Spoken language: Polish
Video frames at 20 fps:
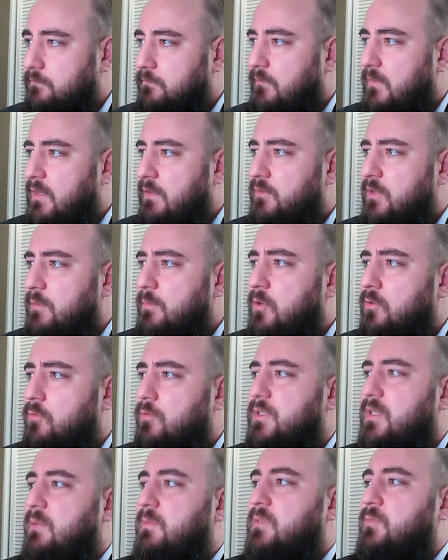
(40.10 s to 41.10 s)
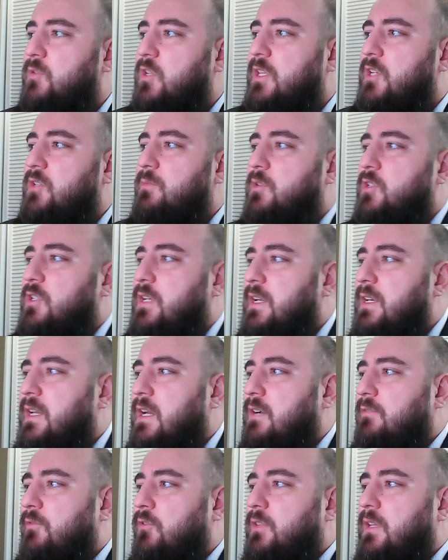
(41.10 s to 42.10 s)
W tym roku chcemy sprzedać mieszkanie,
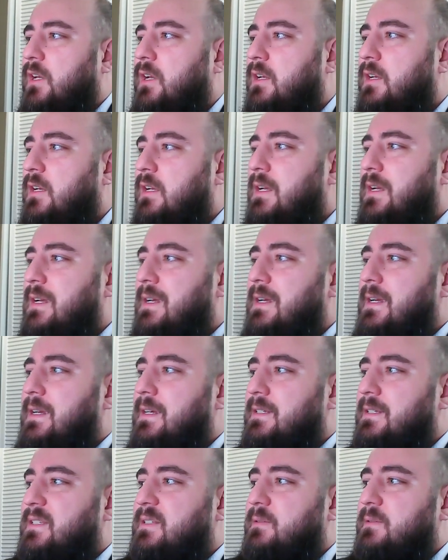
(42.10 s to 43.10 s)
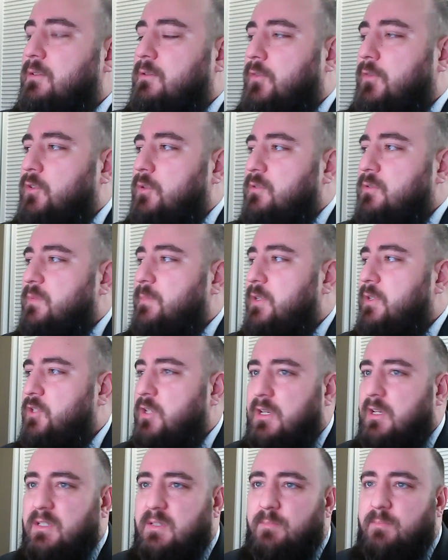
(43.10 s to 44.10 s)
a kwota z, kwotę
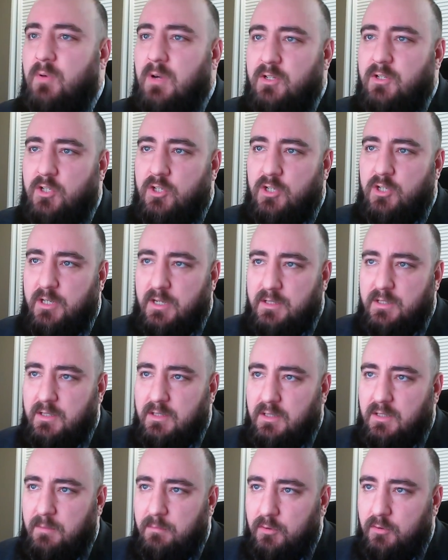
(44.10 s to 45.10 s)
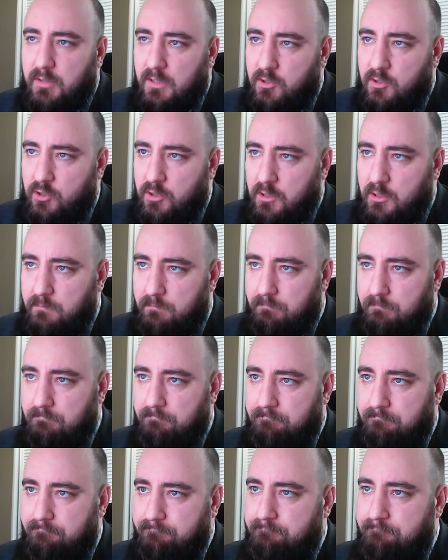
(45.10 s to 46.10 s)
zbycia spłacić kredyt hipoteczny
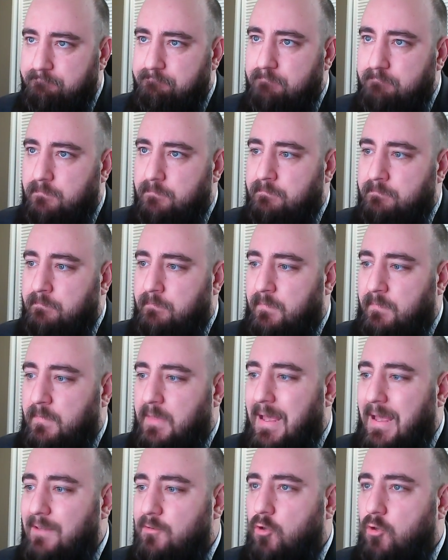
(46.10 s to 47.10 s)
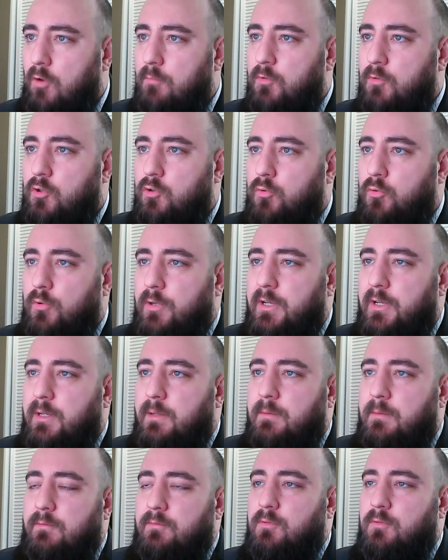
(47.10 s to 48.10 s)
mm, na dom,
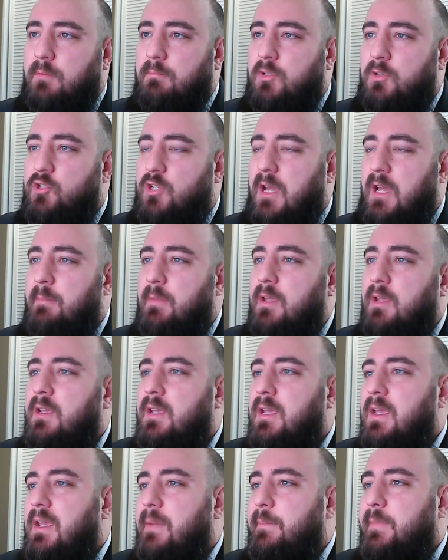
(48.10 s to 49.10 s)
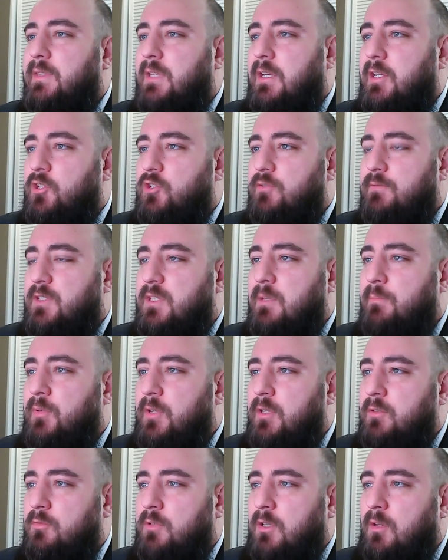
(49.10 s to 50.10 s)
który, w którym mieszkamy. Pytanie, czy
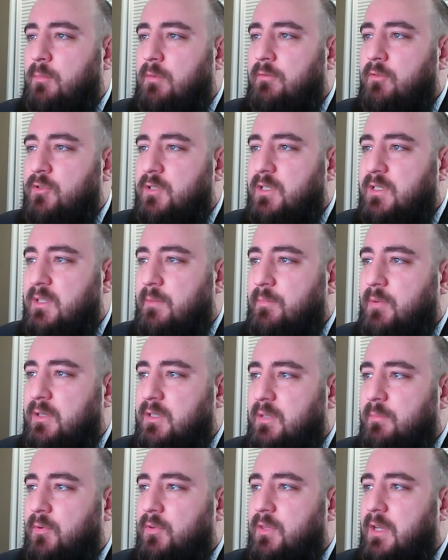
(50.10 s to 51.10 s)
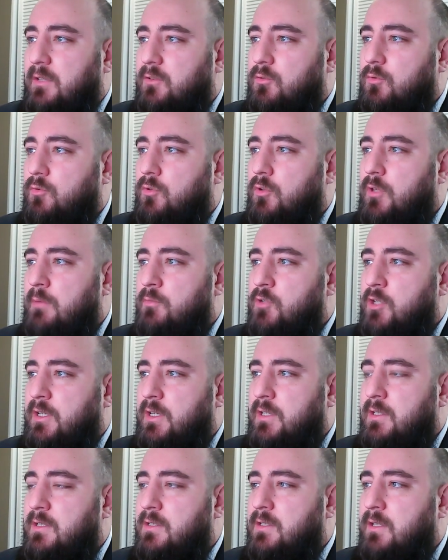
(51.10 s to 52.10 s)
występuje tutaj obowiązek zapłaty podatku? Dodam, że
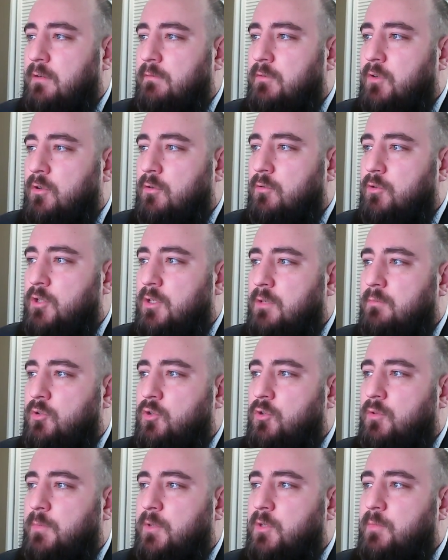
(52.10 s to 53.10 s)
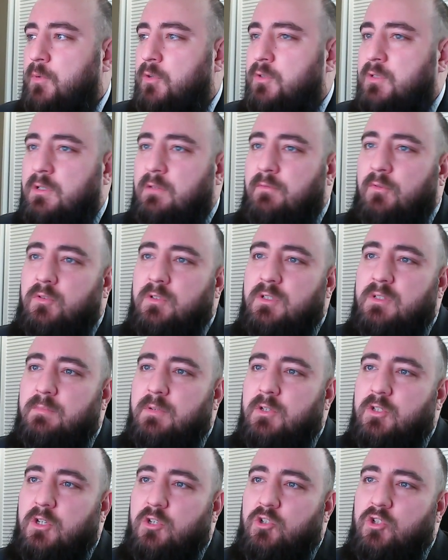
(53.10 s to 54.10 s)
kredyt stanowi około 75% kwoty
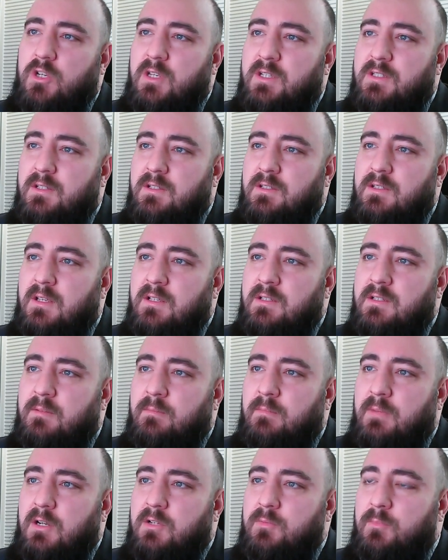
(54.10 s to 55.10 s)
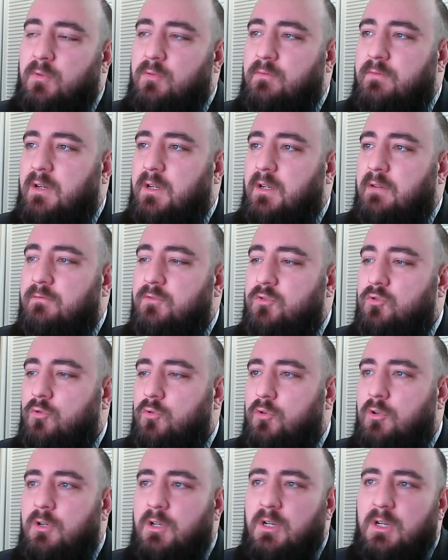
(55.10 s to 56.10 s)
zbycia. Czy jest sens brać pod uwagę
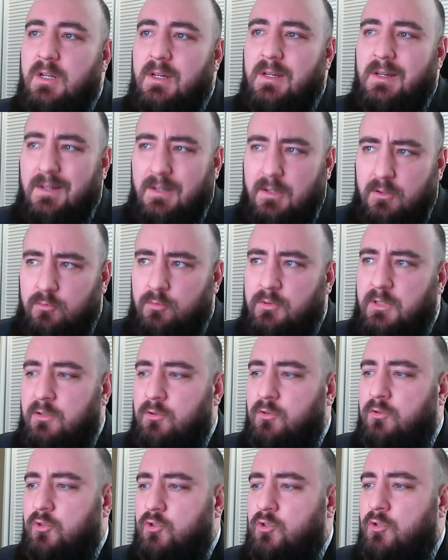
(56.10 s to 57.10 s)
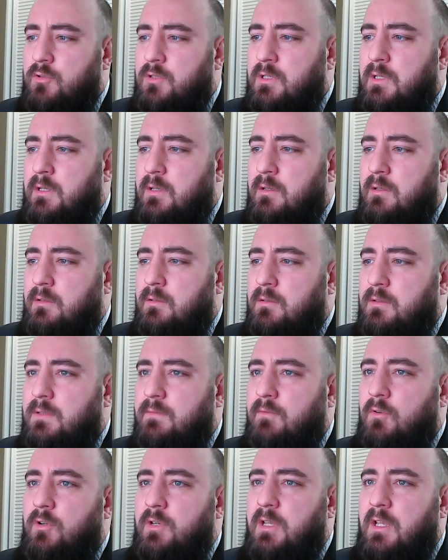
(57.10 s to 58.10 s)
wzór? Tutaj dotyczący
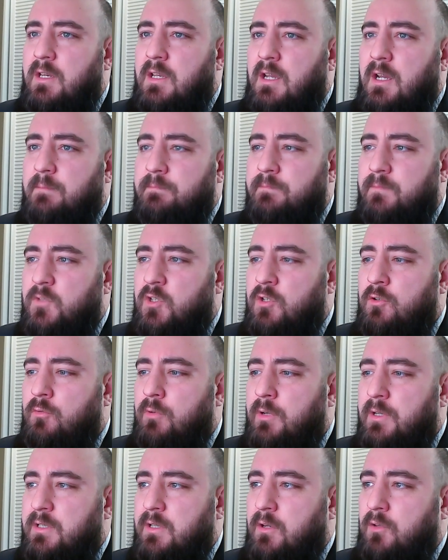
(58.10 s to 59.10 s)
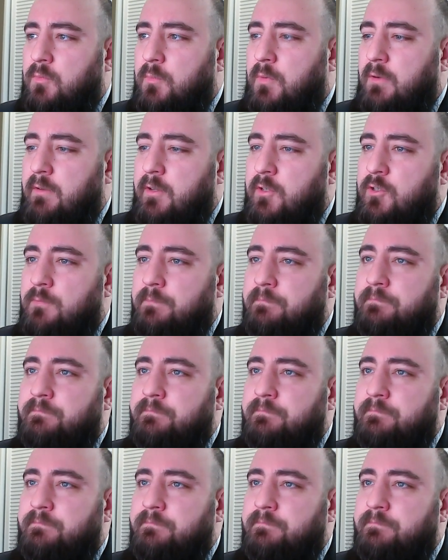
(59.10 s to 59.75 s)
zwolnienia. Dziękuję za odpowiedź.